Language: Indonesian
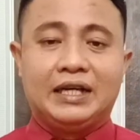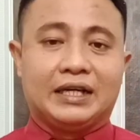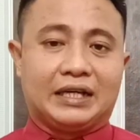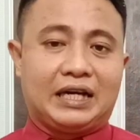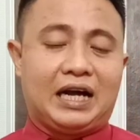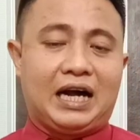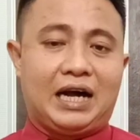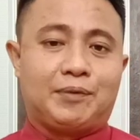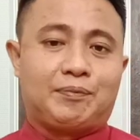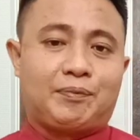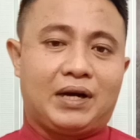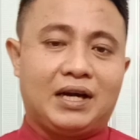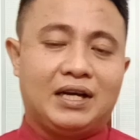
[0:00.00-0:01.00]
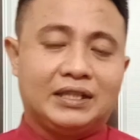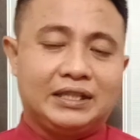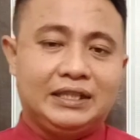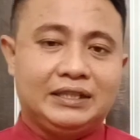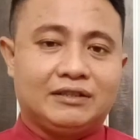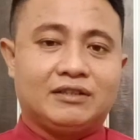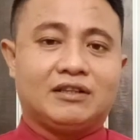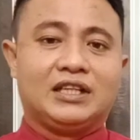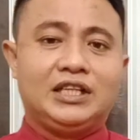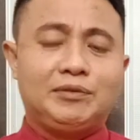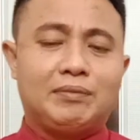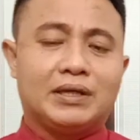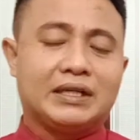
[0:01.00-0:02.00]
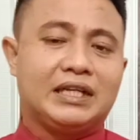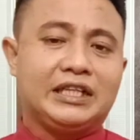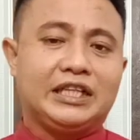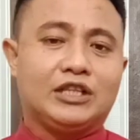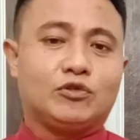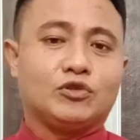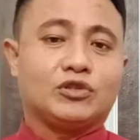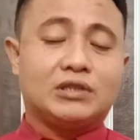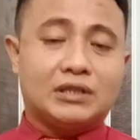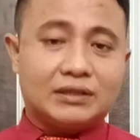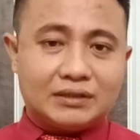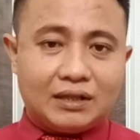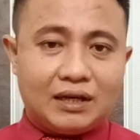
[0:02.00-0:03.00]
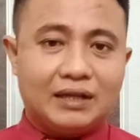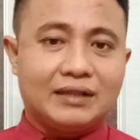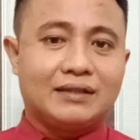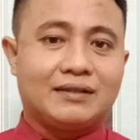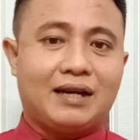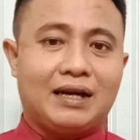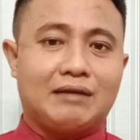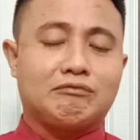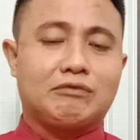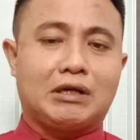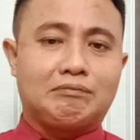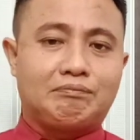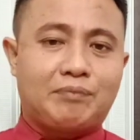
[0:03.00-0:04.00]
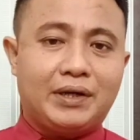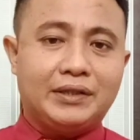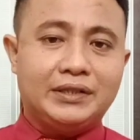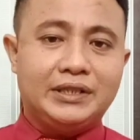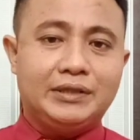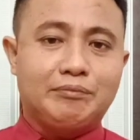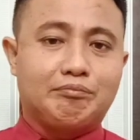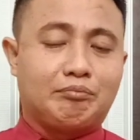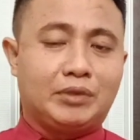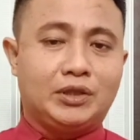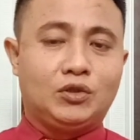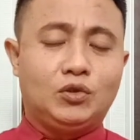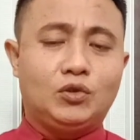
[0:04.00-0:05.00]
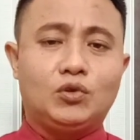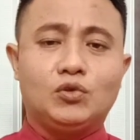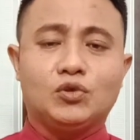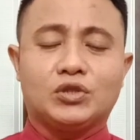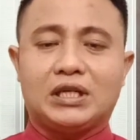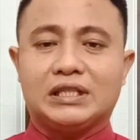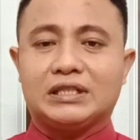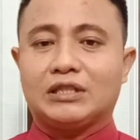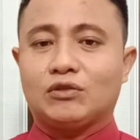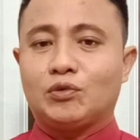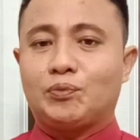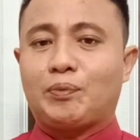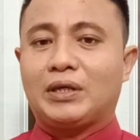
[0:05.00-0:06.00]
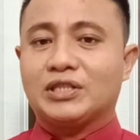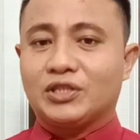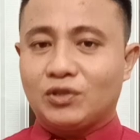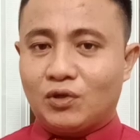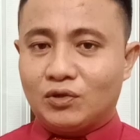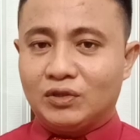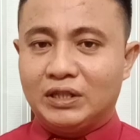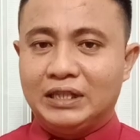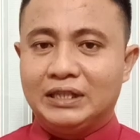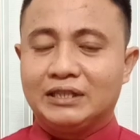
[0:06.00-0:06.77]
Nah, apalagi terlibat dan ikut serta dalam kampanye mendukung salah satu paslon